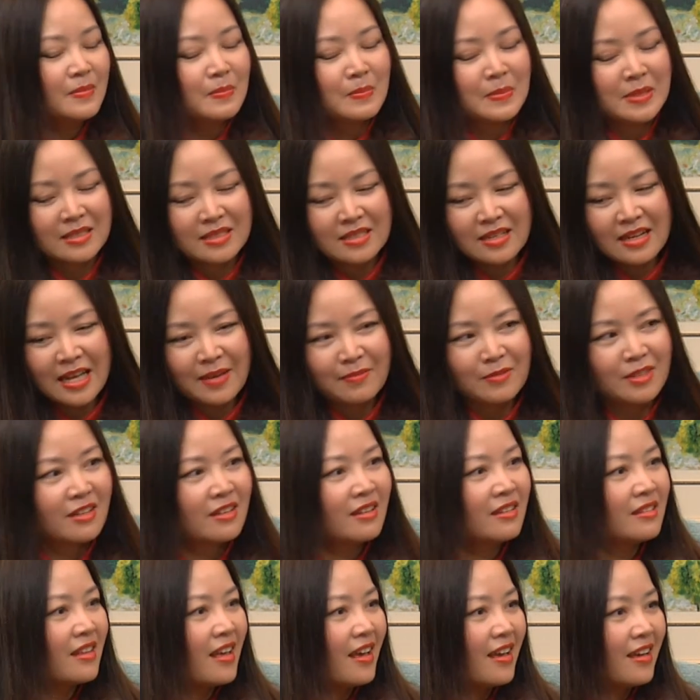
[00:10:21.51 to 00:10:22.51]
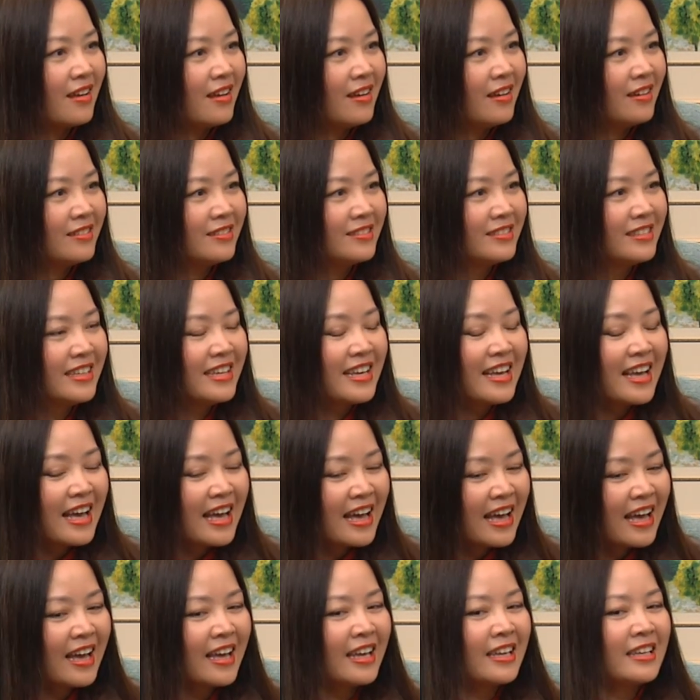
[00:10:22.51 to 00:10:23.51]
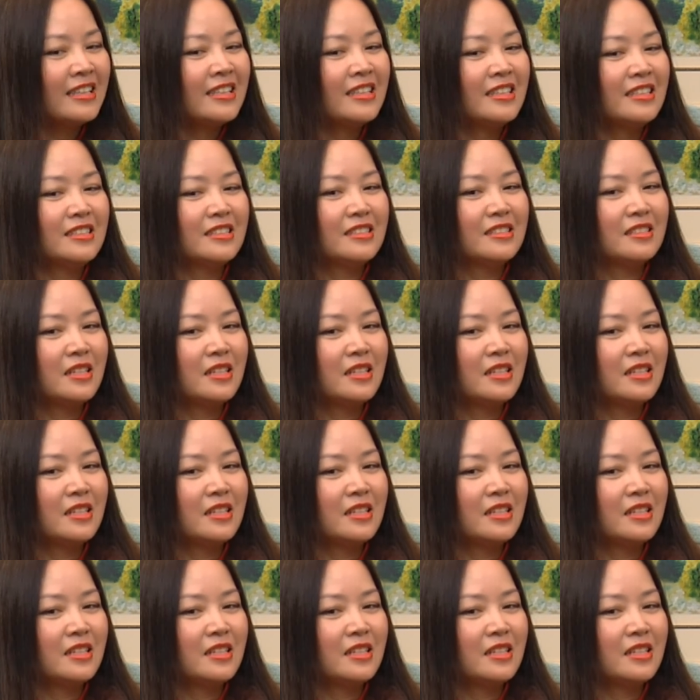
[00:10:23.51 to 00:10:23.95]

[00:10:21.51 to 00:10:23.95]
mình sẽ làm cho nó tệ hơn hai á,